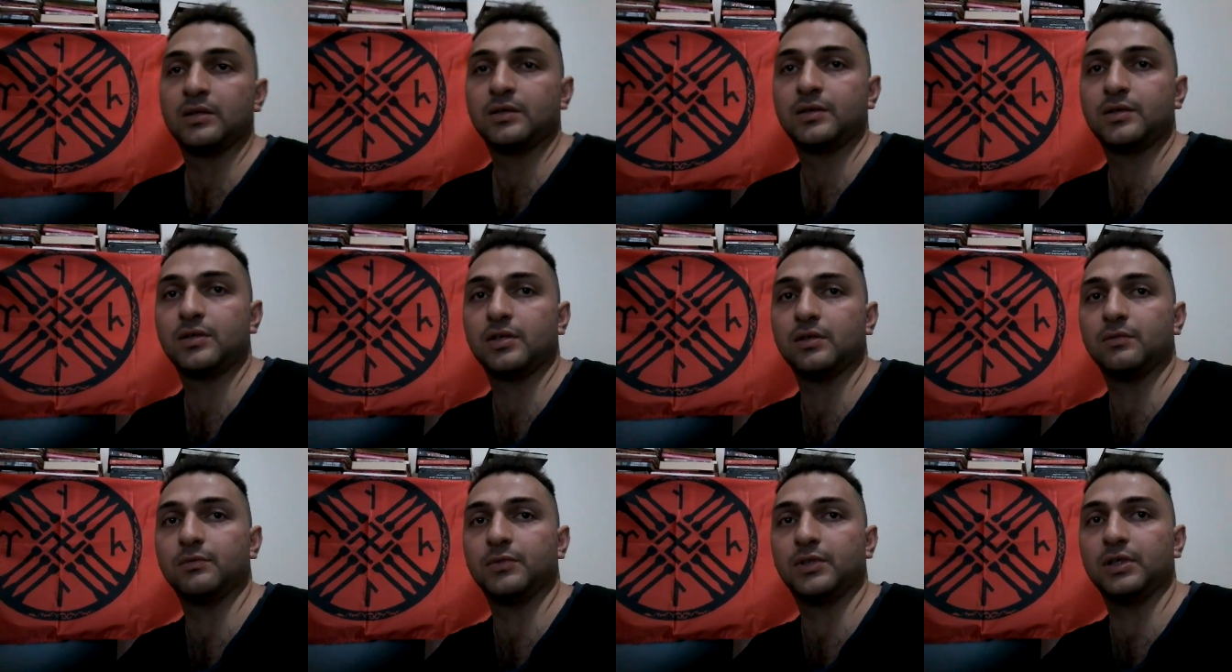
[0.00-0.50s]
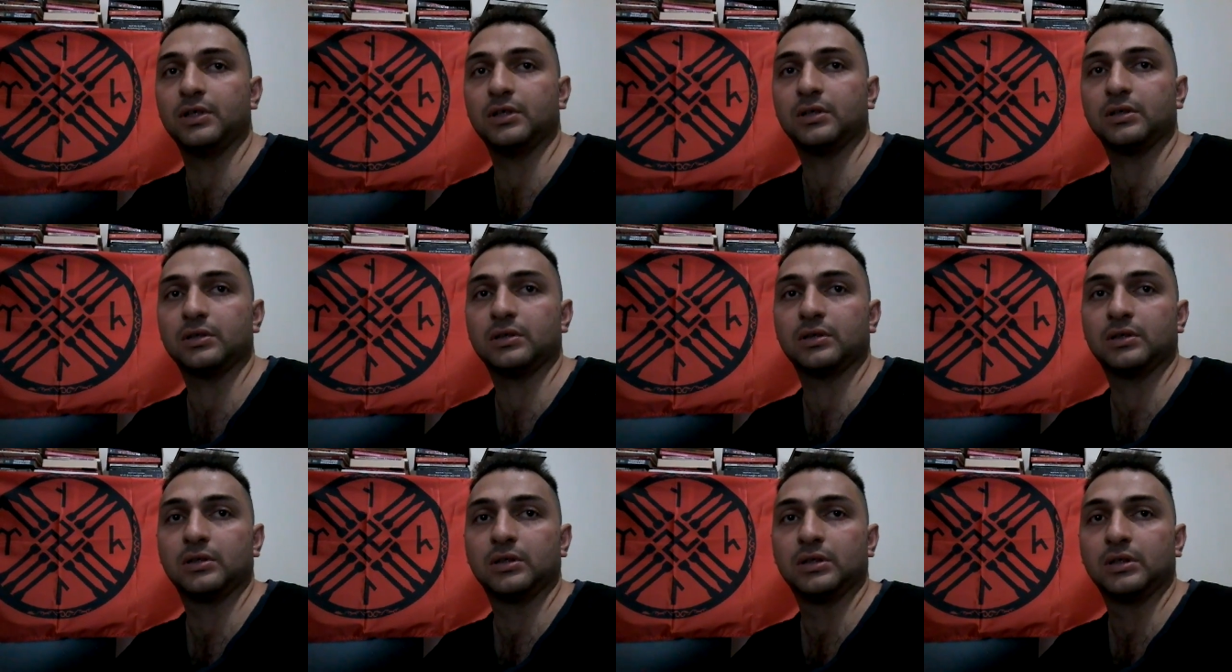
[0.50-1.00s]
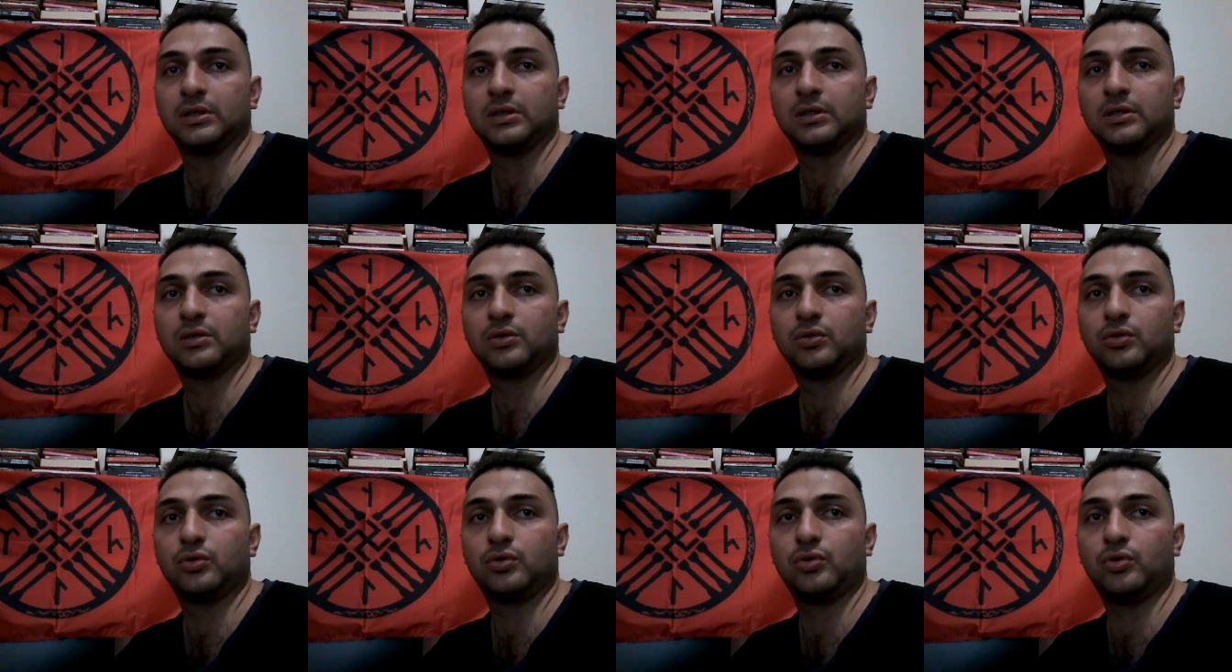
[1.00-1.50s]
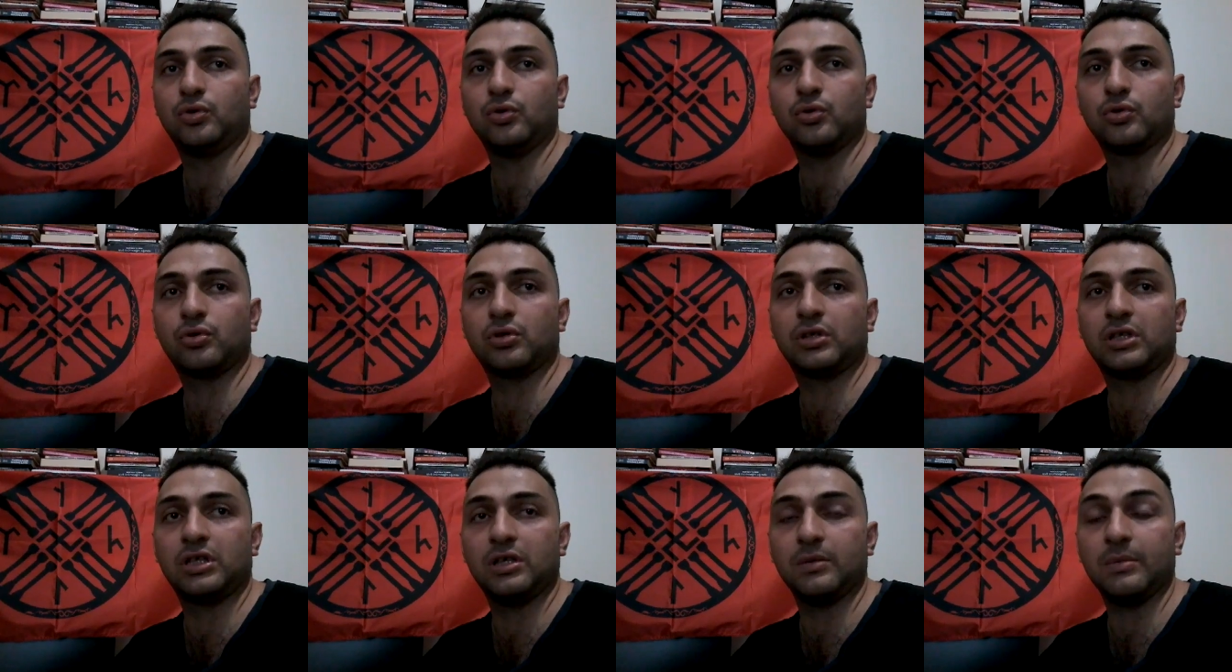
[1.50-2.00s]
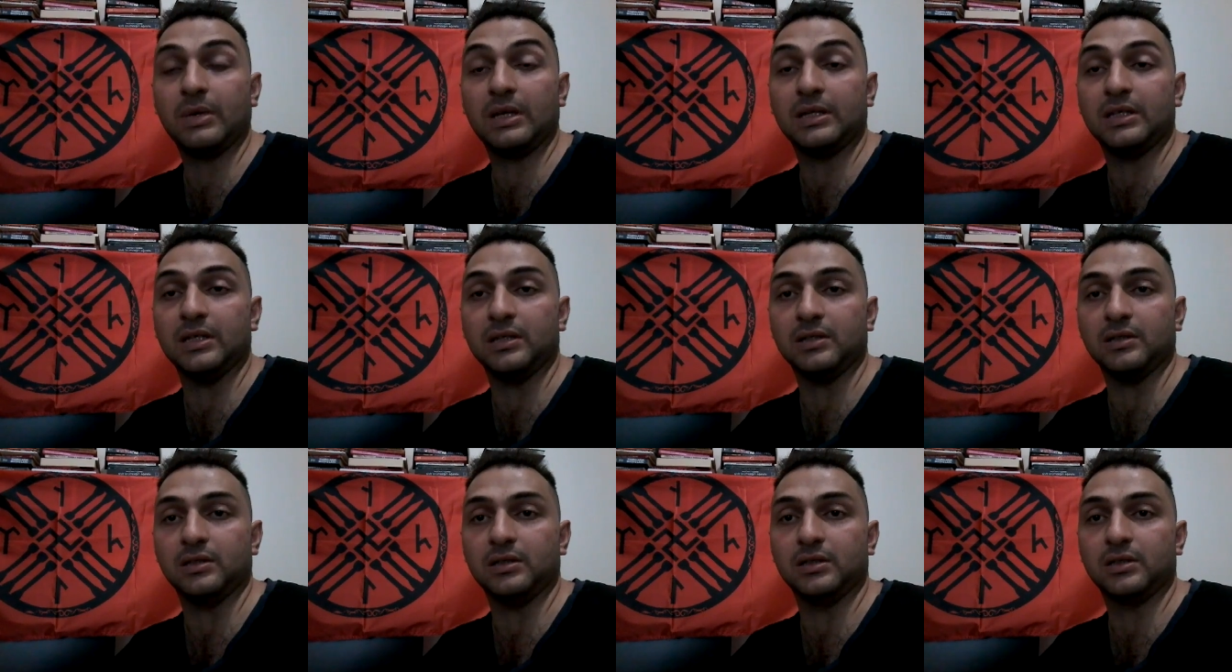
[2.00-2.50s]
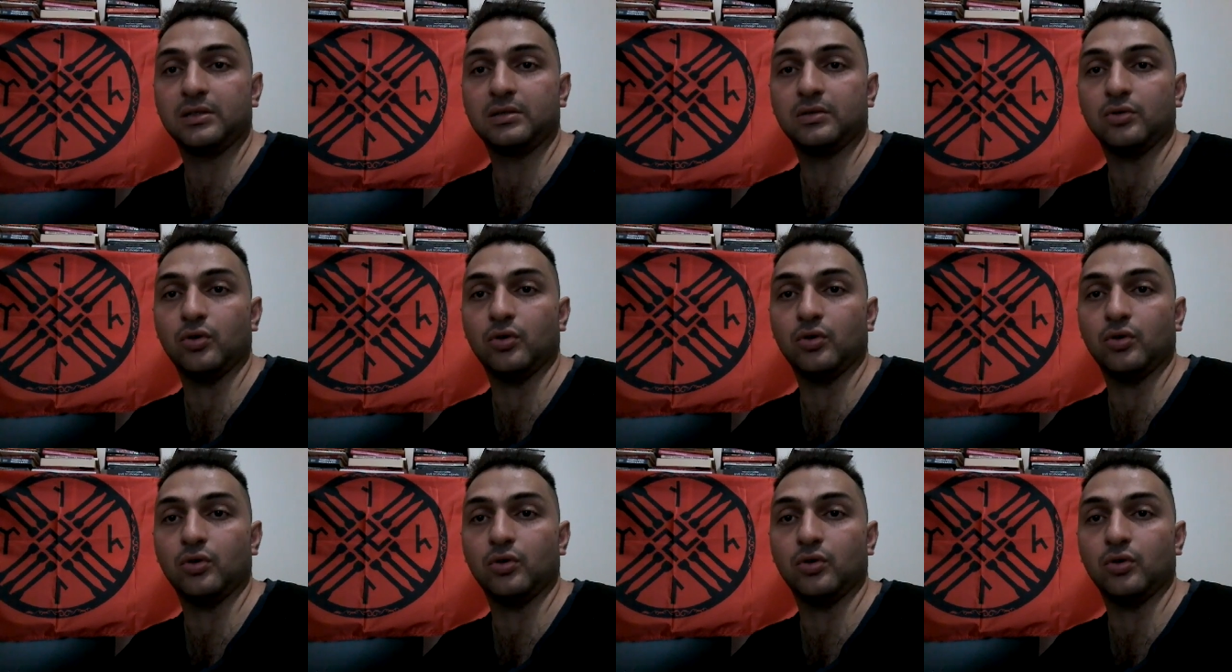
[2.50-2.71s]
Şimdi Türk kime denilir?